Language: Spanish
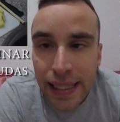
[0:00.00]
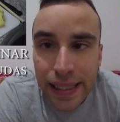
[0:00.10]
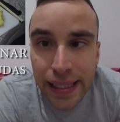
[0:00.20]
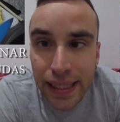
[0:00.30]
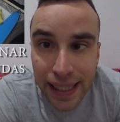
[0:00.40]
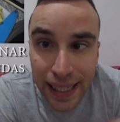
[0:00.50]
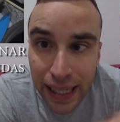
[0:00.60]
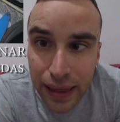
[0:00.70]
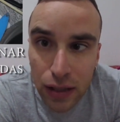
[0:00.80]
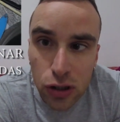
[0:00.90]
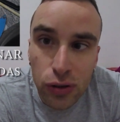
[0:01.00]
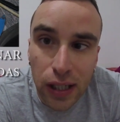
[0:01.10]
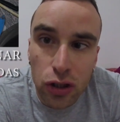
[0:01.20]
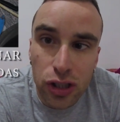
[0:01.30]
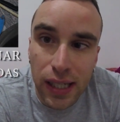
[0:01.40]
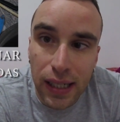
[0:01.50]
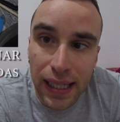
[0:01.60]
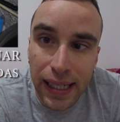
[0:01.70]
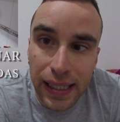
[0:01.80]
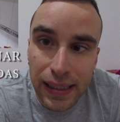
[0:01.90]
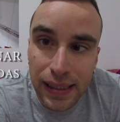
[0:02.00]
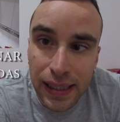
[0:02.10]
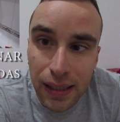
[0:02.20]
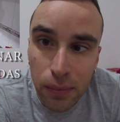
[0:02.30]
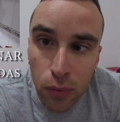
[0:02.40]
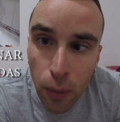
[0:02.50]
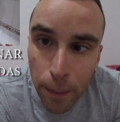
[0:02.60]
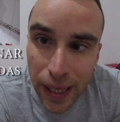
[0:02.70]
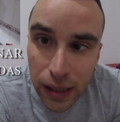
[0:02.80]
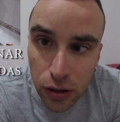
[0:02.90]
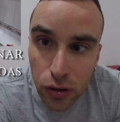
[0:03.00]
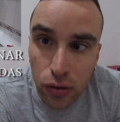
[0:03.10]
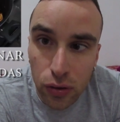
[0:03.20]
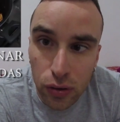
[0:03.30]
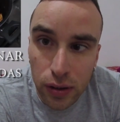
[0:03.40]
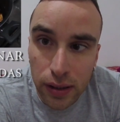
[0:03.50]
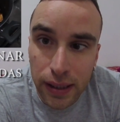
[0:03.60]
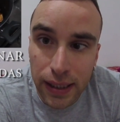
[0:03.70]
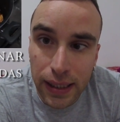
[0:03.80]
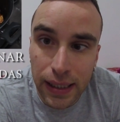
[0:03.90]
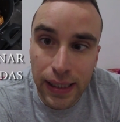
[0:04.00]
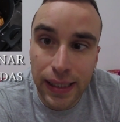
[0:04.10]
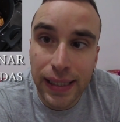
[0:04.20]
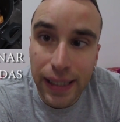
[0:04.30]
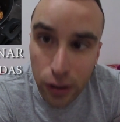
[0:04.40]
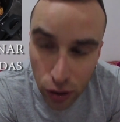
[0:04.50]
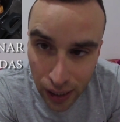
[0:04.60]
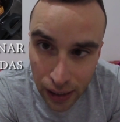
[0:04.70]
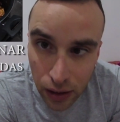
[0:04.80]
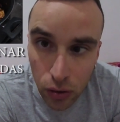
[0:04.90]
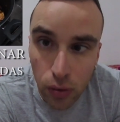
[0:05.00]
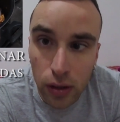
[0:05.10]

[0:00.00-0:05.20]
Y quería deciros una cosa, en el momento de rehogar,